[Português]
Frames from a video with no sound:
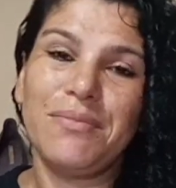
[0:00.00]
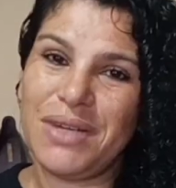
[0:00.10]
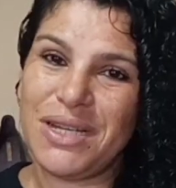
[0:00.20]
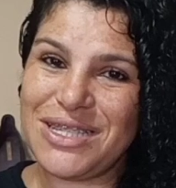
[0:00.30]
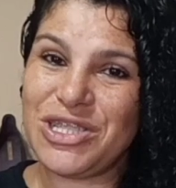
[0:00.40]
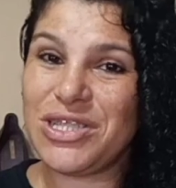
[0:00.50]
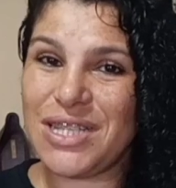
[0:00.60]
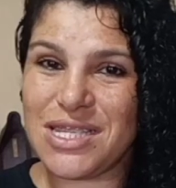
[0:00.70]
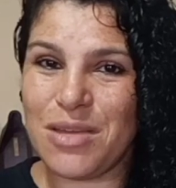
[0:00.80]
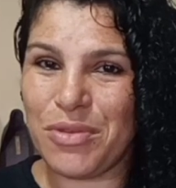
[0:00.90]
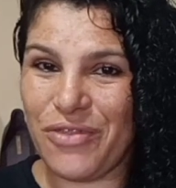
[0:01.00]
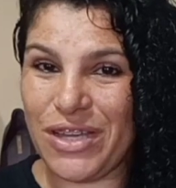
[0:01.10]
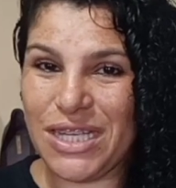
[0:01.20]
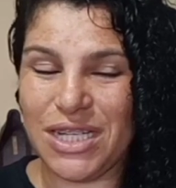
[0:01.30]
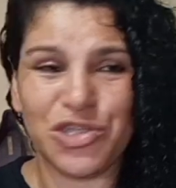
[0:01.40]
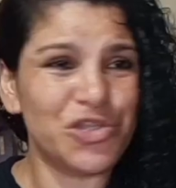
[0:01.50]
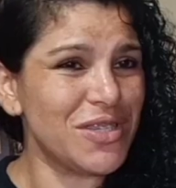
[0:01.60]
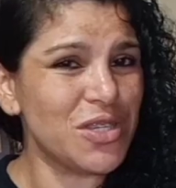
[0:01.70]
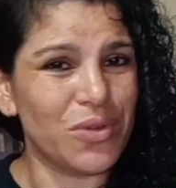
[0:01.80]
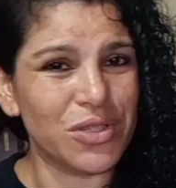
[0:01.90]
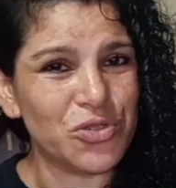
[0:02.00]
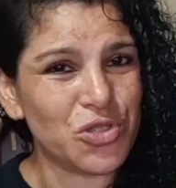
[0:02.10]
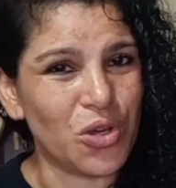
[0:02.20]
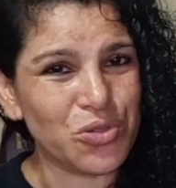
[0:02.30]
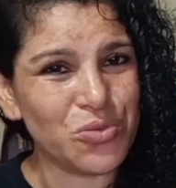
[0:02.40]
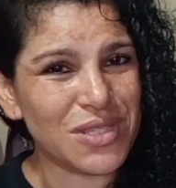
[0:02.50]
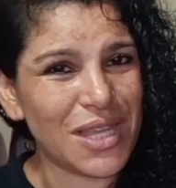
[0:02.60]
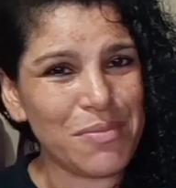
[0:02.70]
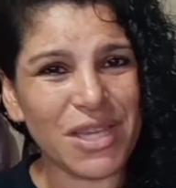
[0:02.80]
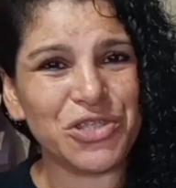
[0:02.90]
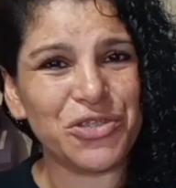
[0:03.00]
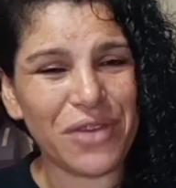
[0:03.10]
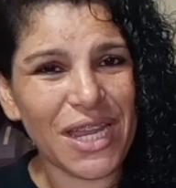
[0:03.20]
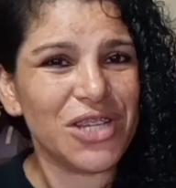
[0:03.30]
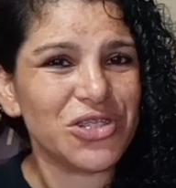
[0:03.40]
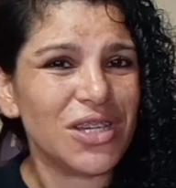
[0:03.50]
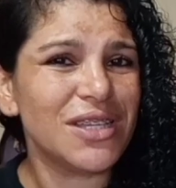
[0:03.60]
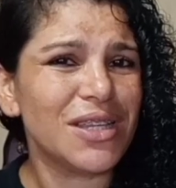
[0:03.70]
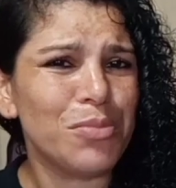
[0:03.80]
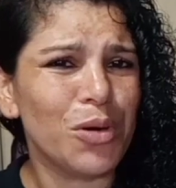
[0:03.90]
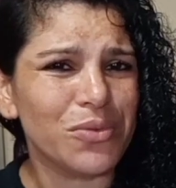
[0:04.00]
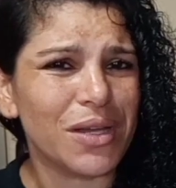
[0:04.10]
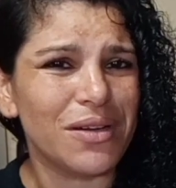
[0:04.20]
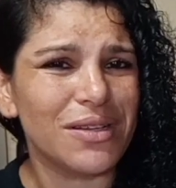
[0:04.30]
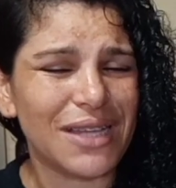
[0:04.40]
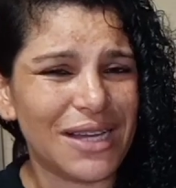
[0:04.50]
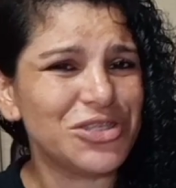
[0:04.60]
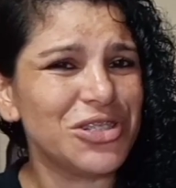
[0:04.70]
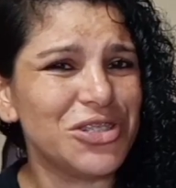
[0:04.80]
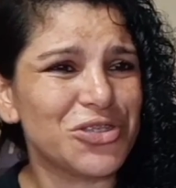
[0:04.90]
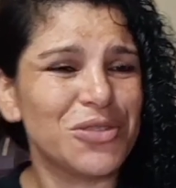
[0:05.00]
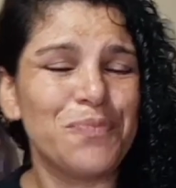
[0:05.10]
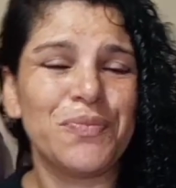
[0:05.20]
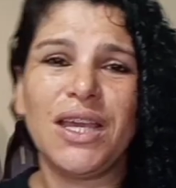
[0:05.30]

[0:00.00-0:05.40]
Mas a gente tá sempre variando. De vez em quando eu solto uns teminhas diferentes aí, tá bom, tá, tá gente?